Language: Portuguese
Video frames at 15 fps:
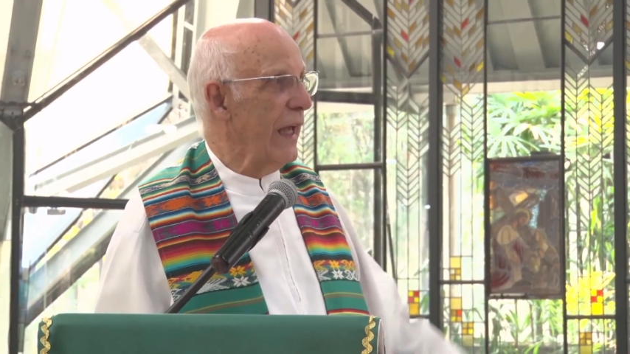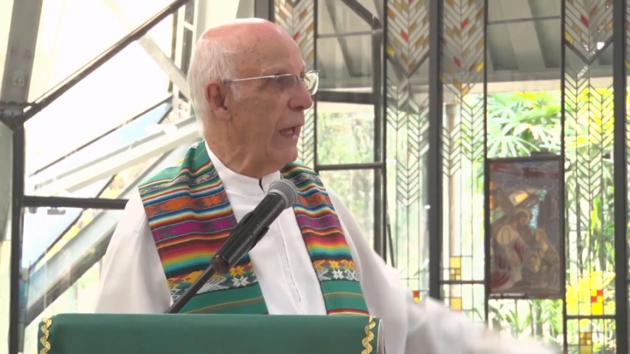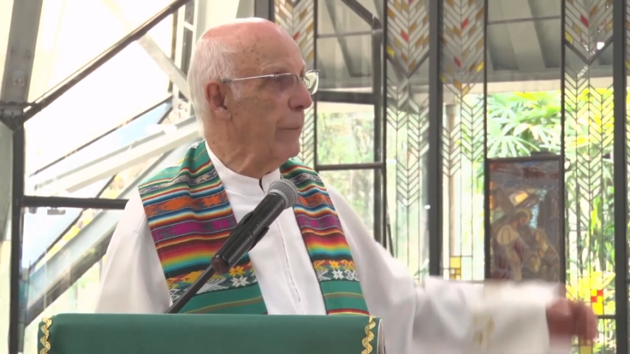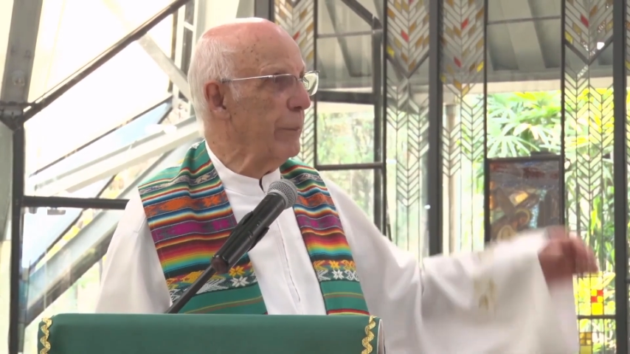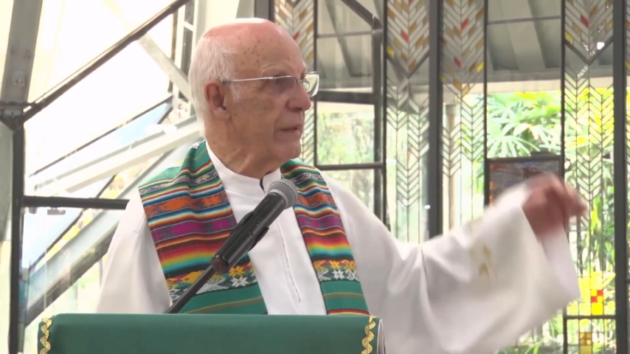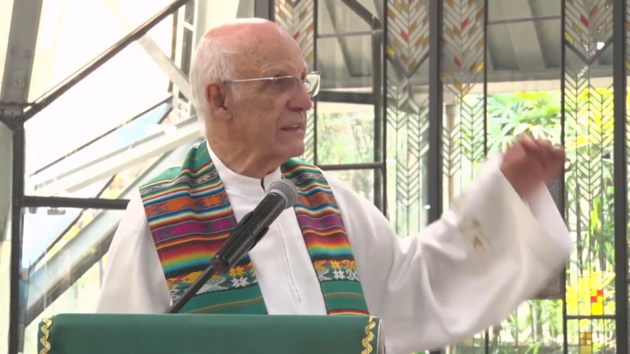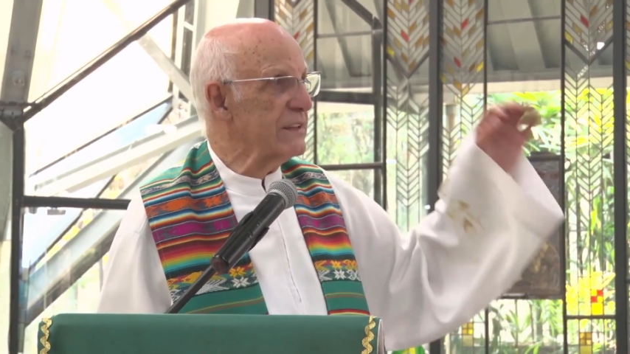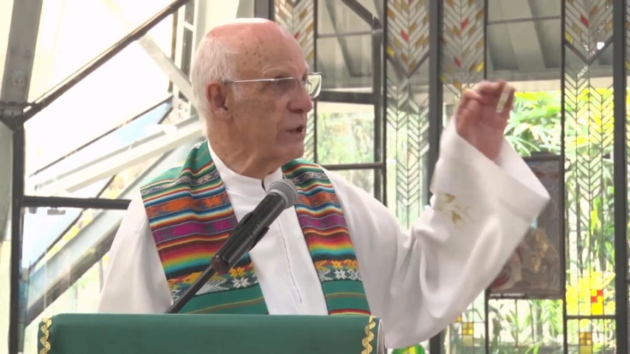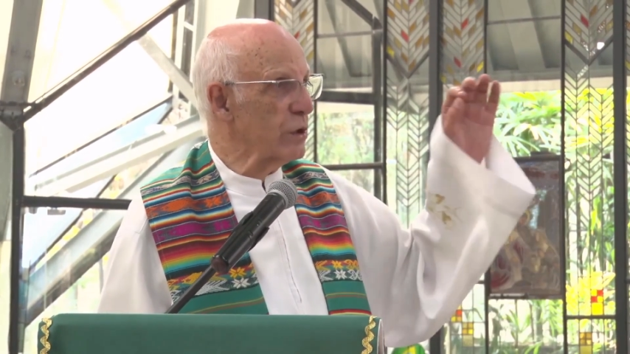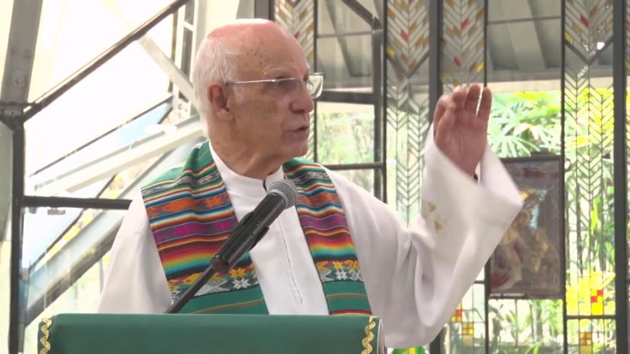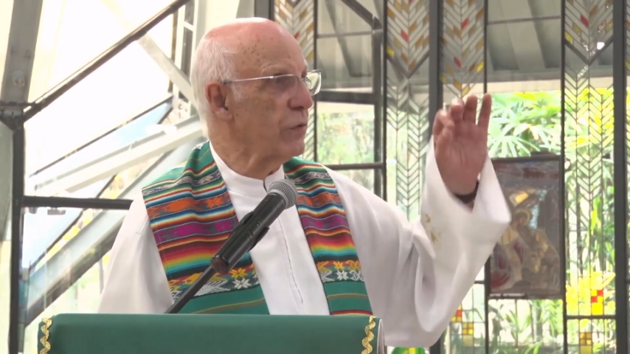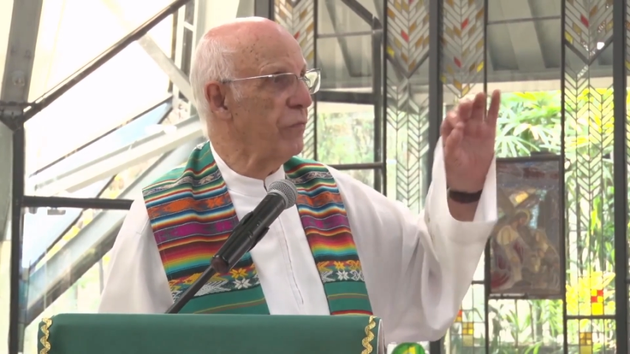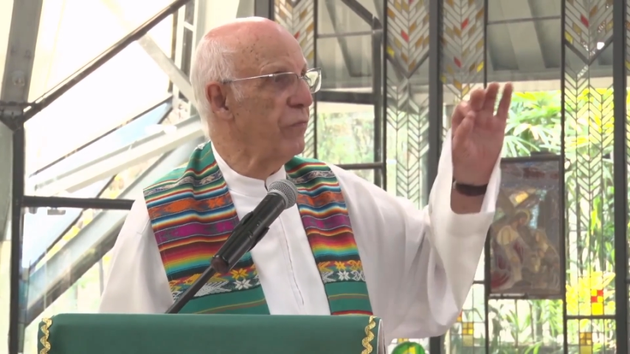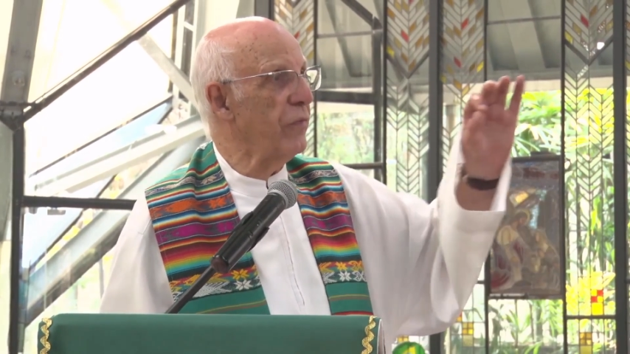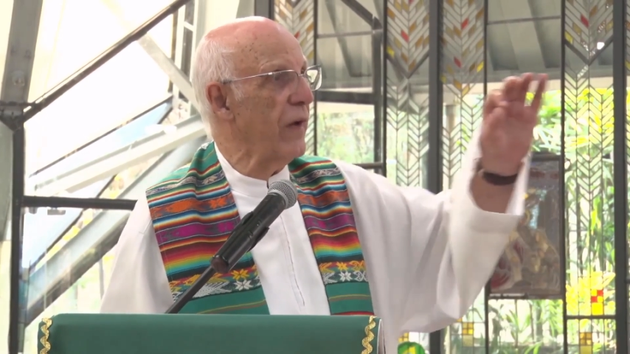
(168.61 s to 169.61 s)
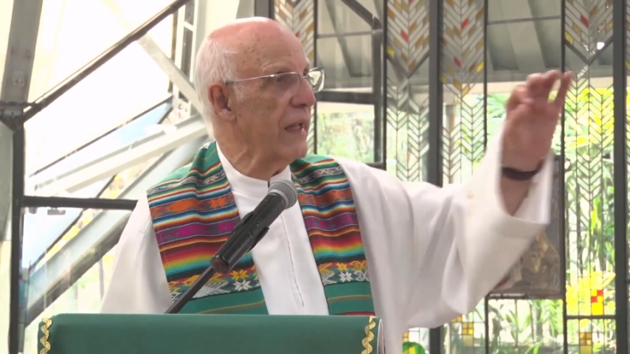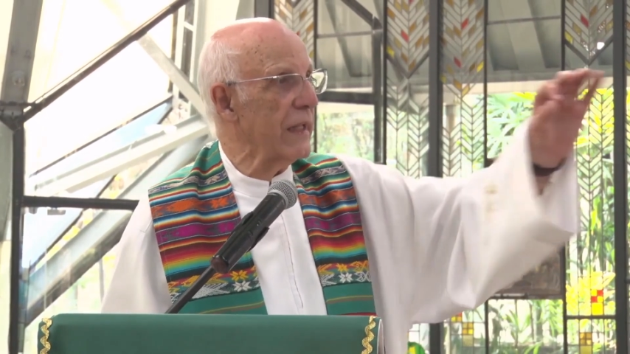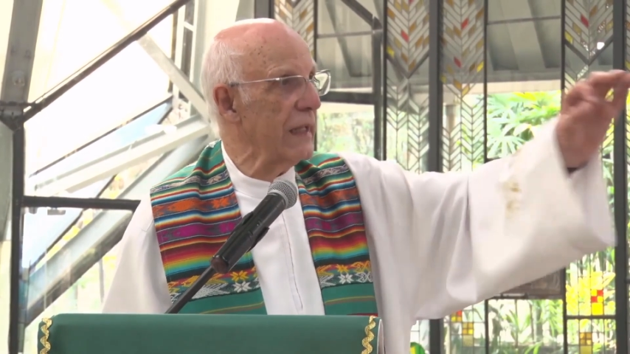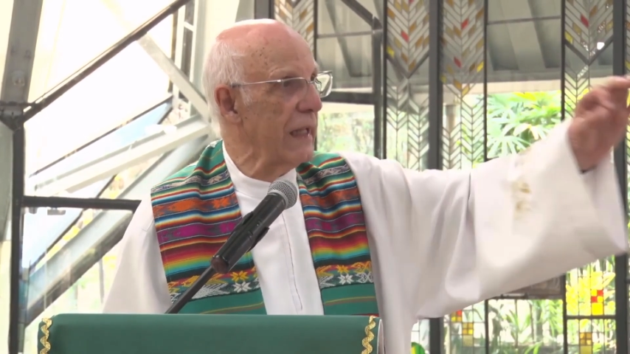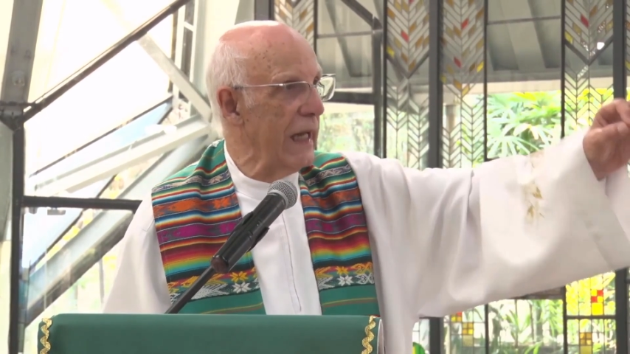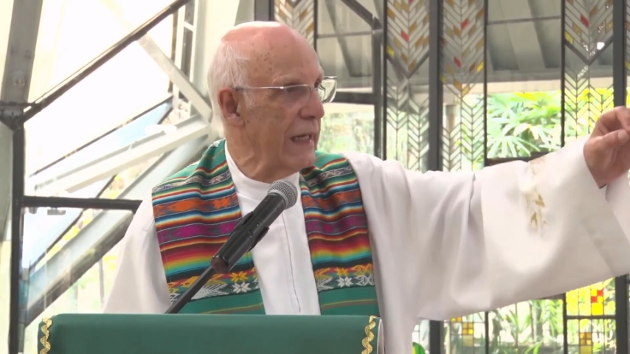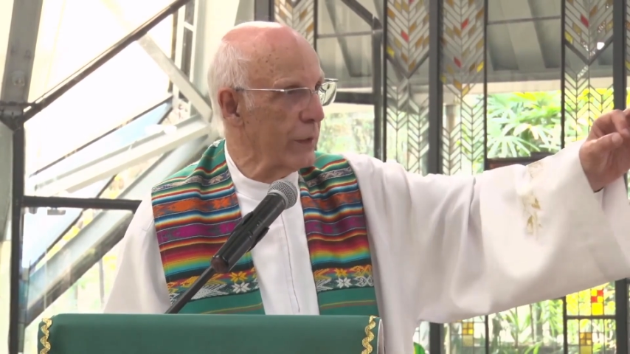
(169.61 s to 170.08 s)
É preciso
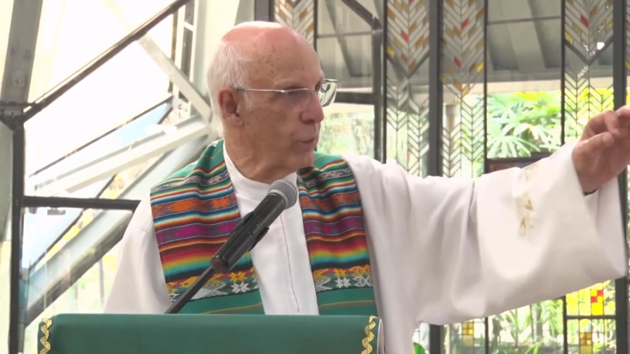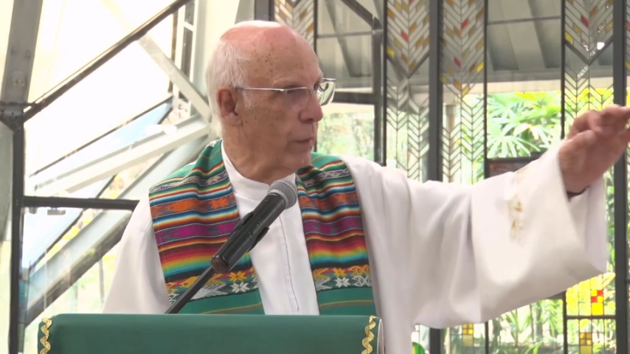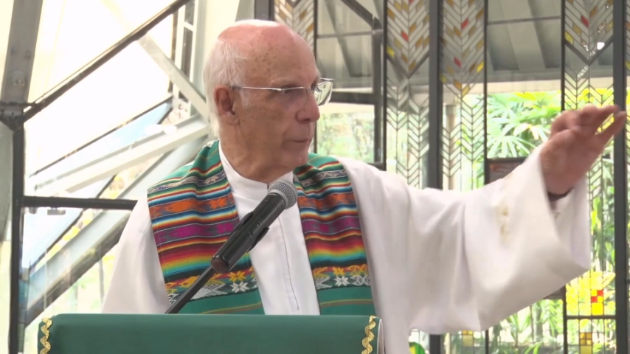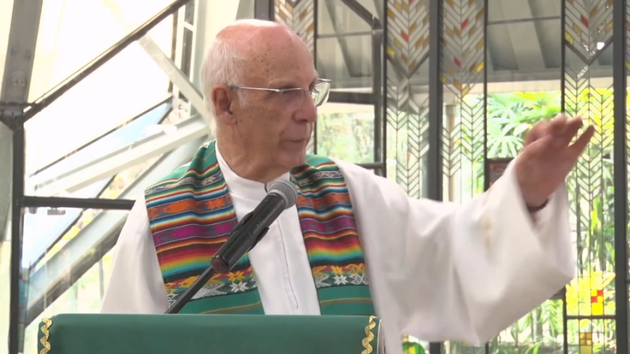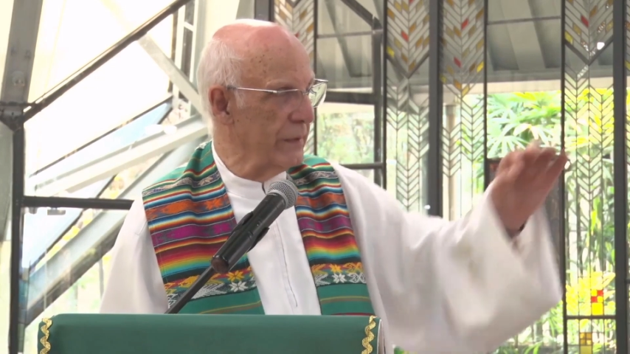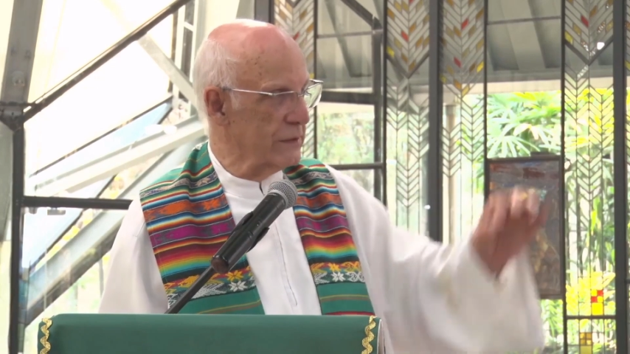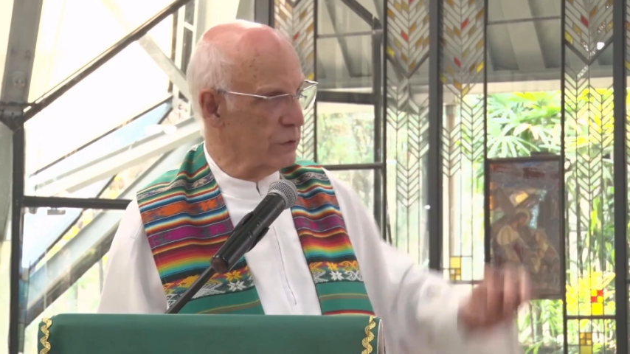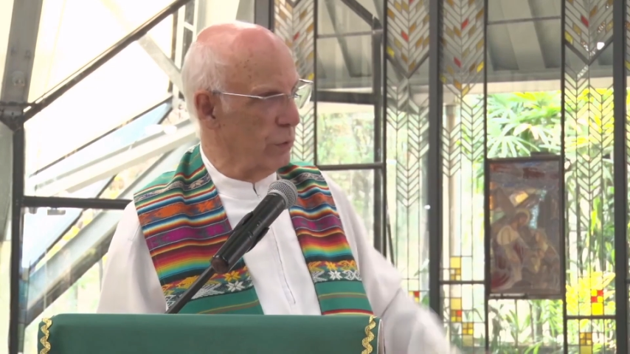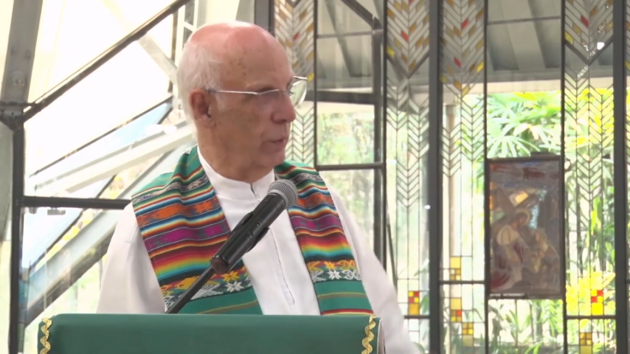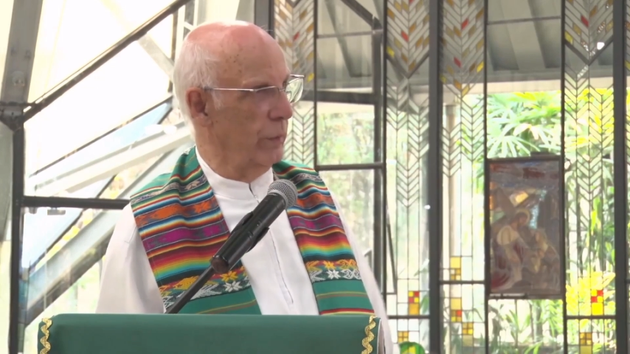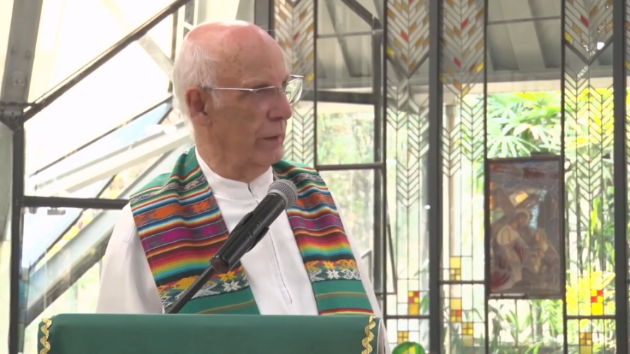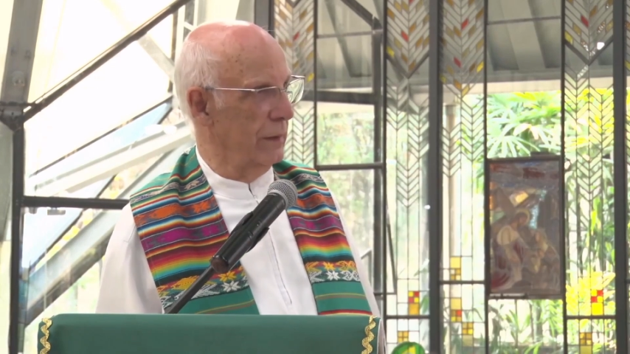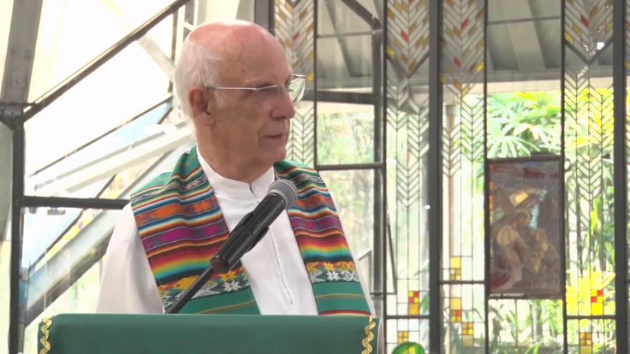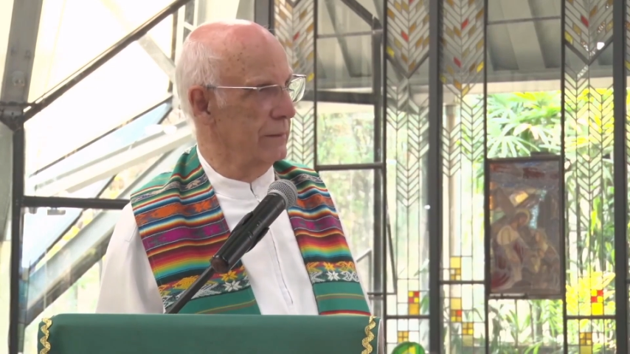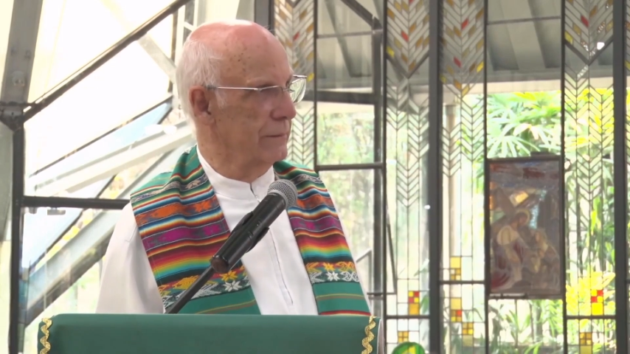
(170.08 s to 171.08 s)
falar com a pessoa.